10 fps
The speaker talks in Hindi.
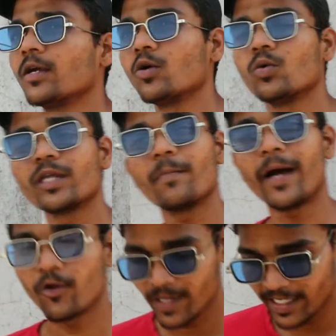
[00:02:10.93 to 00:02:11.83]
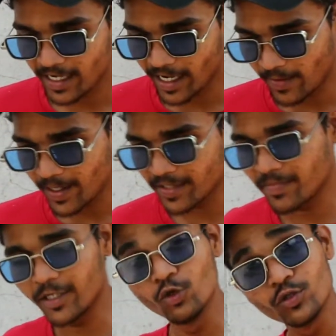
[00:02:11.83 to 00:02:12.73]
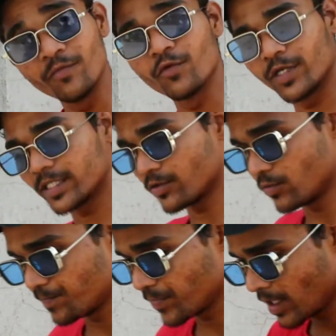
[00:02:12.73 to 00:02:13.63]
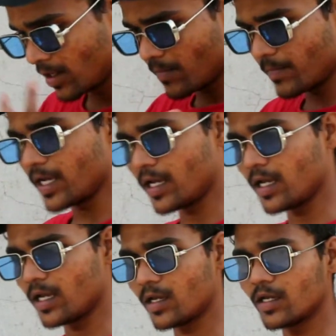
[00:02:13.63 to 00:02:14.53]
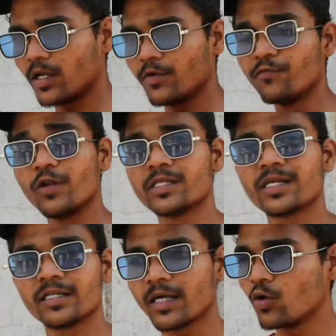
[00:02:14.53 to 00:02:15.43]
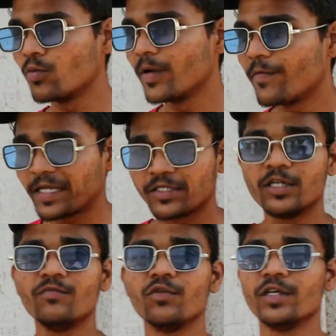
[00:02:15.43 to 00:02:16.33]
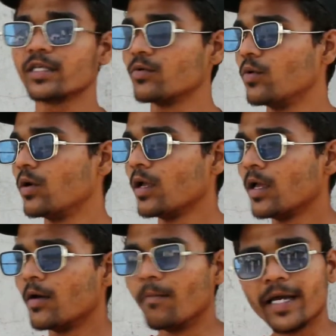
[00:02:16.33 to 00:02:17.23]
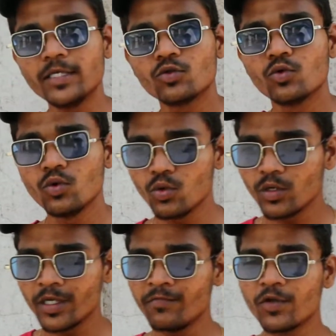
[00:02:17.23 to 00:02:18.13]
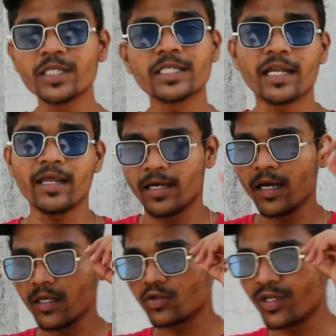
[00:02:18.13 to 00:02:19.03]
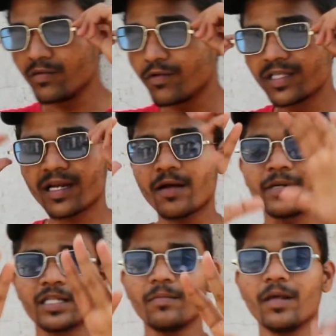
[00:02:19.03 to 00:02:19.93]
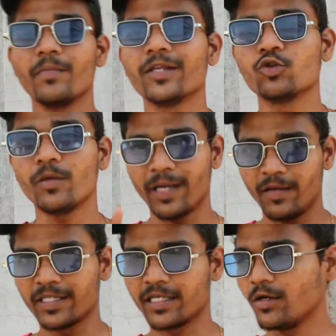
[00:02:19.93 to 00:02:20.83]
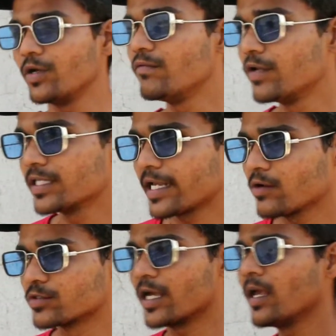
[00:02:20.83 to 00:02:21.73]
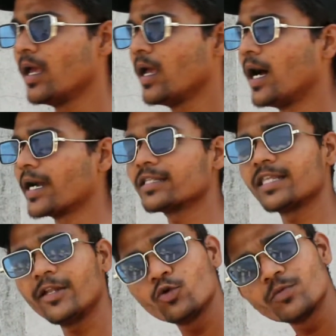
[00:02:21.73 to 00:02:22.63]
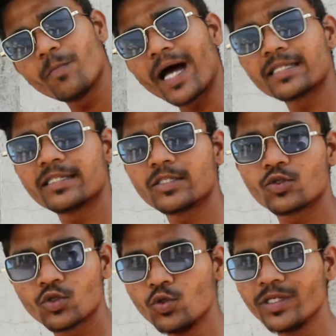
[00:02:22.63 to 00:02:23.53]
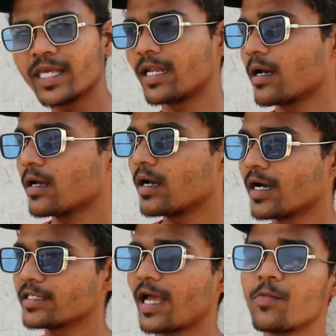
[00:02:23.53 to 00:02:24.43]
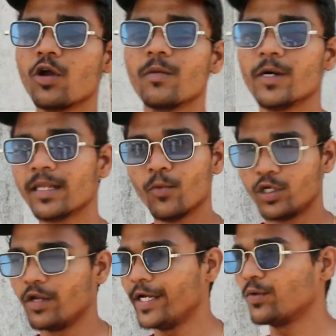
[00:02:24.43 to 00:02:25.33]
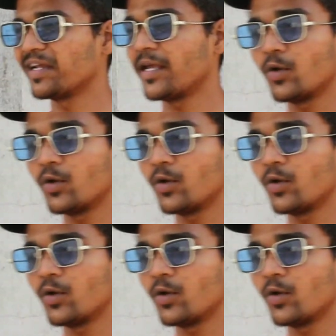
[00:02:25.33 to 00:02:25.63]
देखो उनके बायो में लिखा है भाई मैं यूथ इन्फ्लुएंसर हूँ मैं इन्फ्लुएंस करता हूँ मैं फैशन इन्फ्लुएंसर हूँ भाई तू इन्फ्लुएंसर है ना तो इन्फ्लुएंसर का मतलब ना मैं तुझे पहले बताता हूँ इन्फ्लुएंसर क्या होता है अगर तेरी कुछ बात सुन के ना अगर सामने वाला बंदा मोटिवेट हो रहा है